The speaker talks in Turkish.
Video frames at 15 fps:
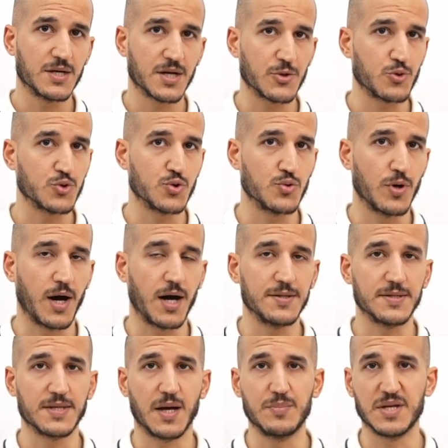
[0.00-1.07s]
Kratos'un
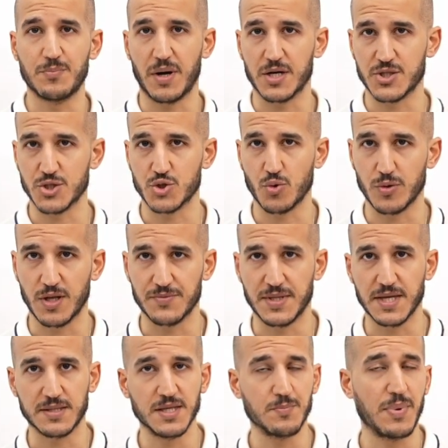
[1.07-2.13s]
adeta bir parçası olan
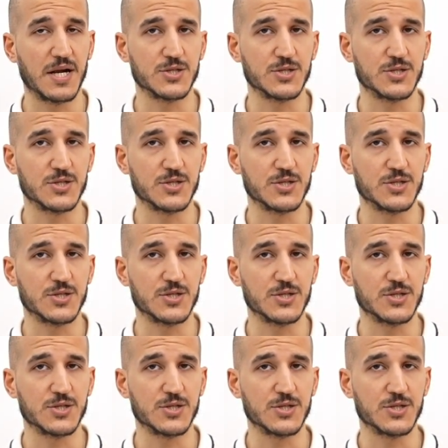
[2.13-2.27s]
teknik